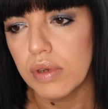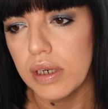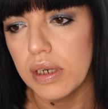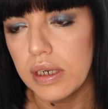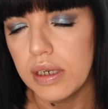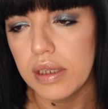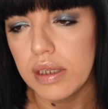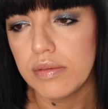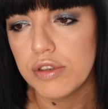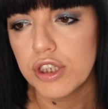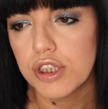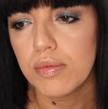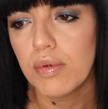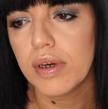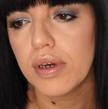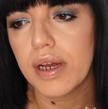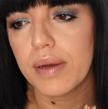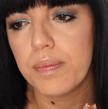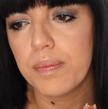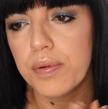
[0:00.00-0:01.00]

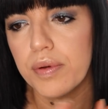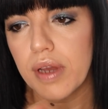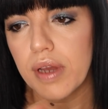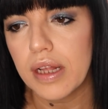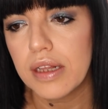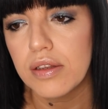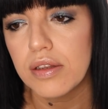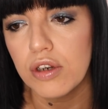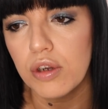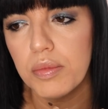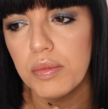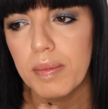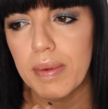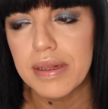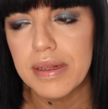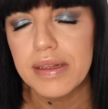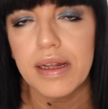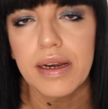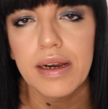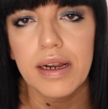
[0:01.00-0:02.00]
diciamo che più che altro io mi
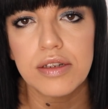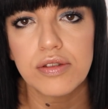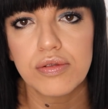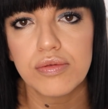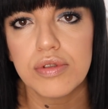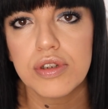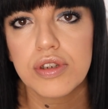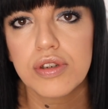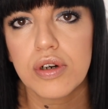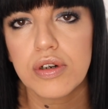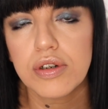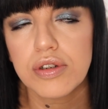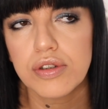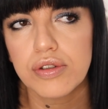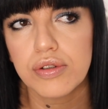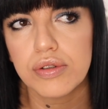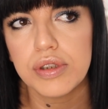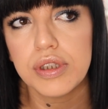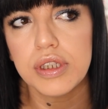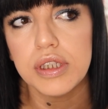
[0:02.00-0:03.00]
manterrei su un
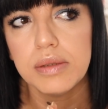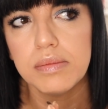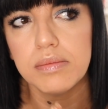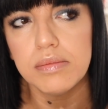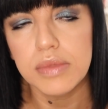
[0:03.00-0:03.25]
discorso di